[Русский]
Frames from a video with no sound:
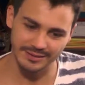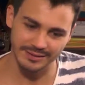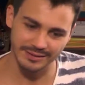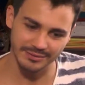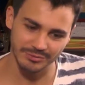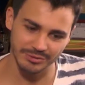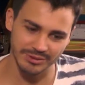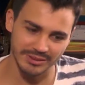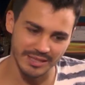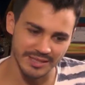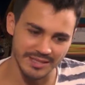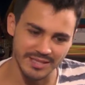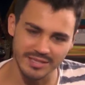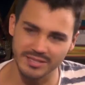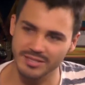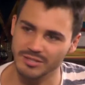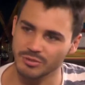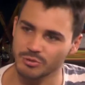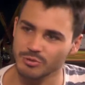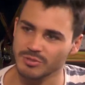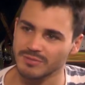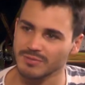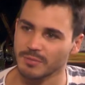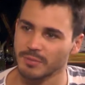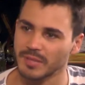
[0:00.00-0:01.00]
э, вот какие тебя
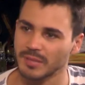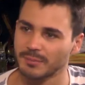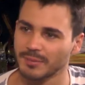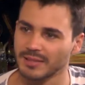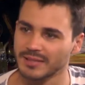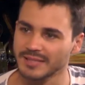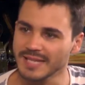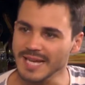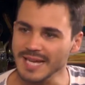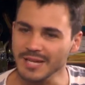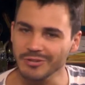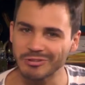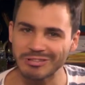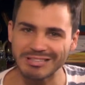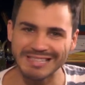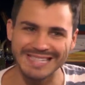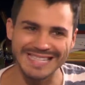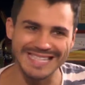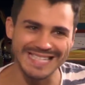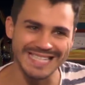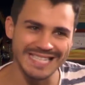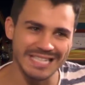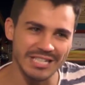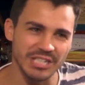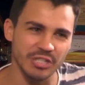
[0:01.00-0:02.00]
чувства переполняют
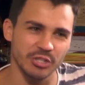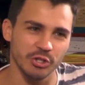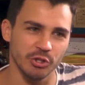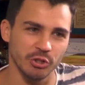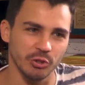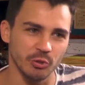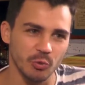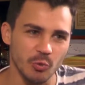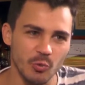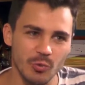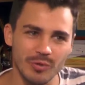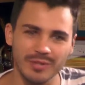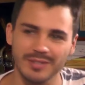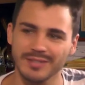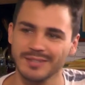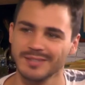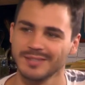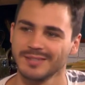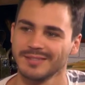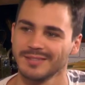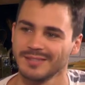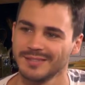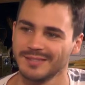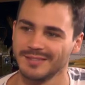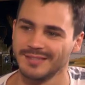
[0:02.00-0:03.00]
и что
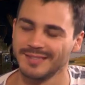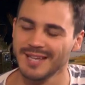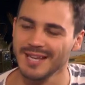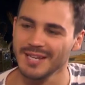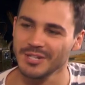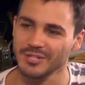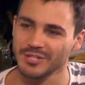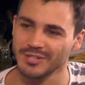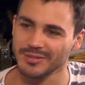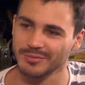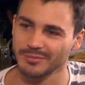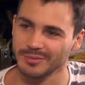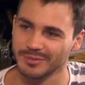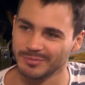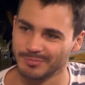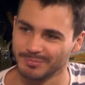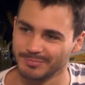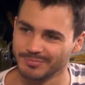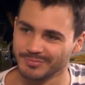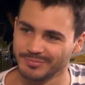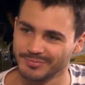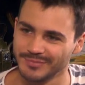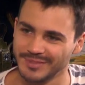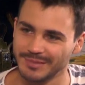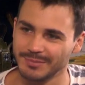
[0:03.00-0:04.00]
э, дальше вот
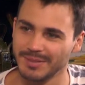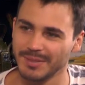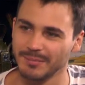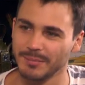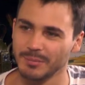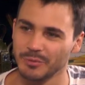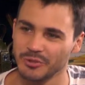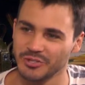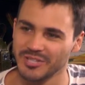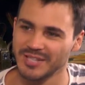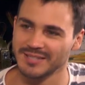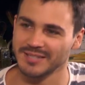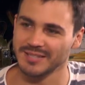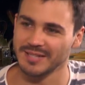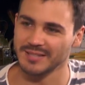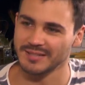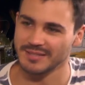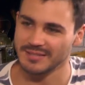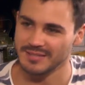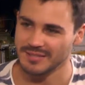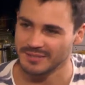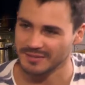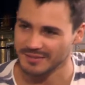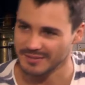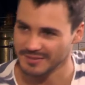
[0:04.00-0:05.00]
тебя побуждает это
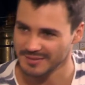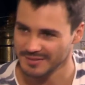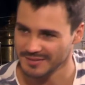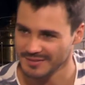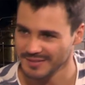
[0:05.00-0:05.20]
делать?